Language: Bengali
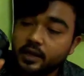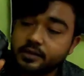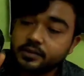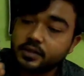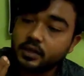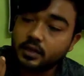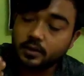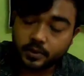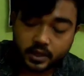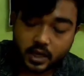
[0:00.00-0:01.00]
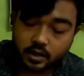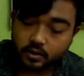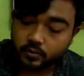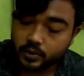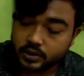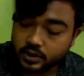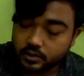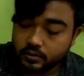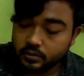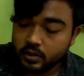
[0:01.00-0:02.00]
এই লেন্সটা আমি নিই আঠেরো
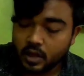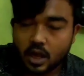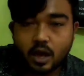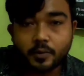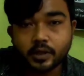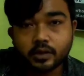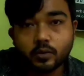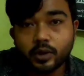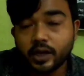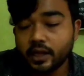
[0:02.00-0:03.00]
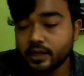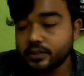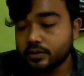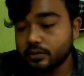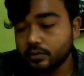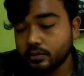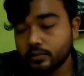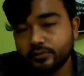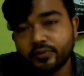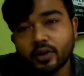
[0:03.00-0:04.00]
পঞ্চান্ন আমাদের ওয়েডিংয়ের জন্য
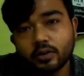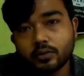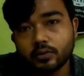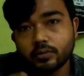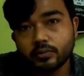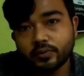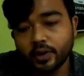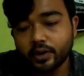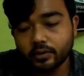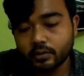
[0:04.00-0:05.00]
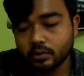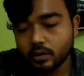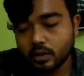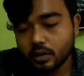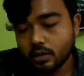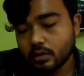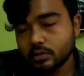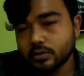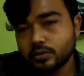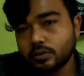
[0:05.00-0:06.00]
ফটো ভিডিও
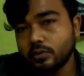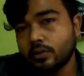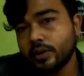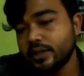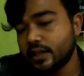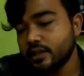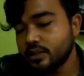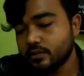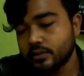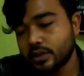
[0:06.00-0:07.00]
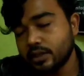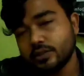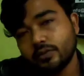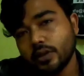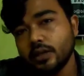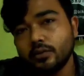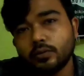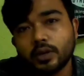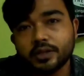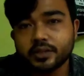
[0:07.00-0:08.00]
জন্য হয়ে যায় তো সেই জন্য এই
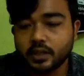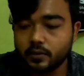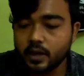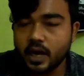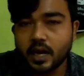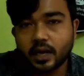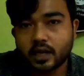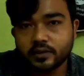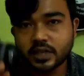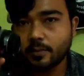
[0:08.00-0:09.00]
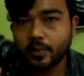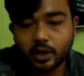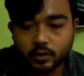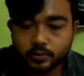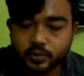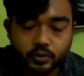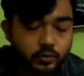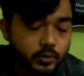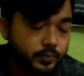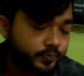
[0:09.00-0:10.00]
দুটো লেন্স নেওয়া আর একটা ছাপ্পান্ন এম
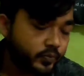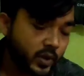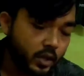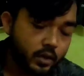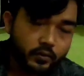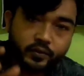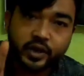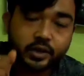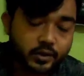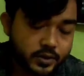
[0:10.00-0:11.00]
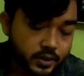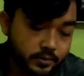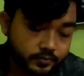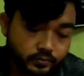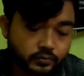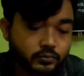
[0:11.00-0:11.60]
তুলব ভিলটক্সের